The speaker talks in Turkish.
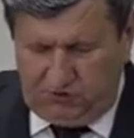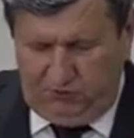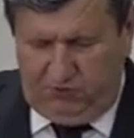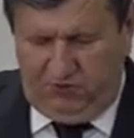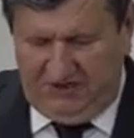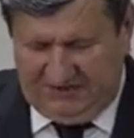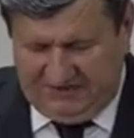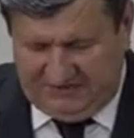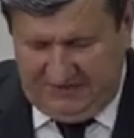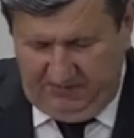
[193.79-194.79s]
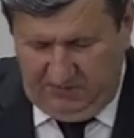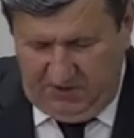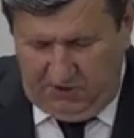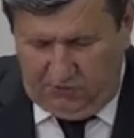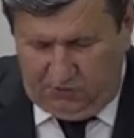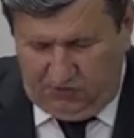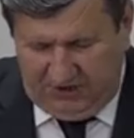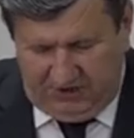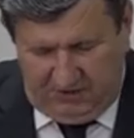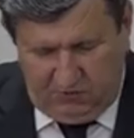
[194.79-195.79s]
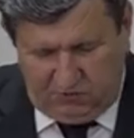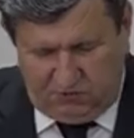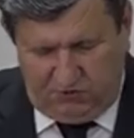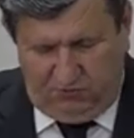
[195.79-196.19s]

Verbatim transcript: büyük ilçesi, Türkiye'nin 9.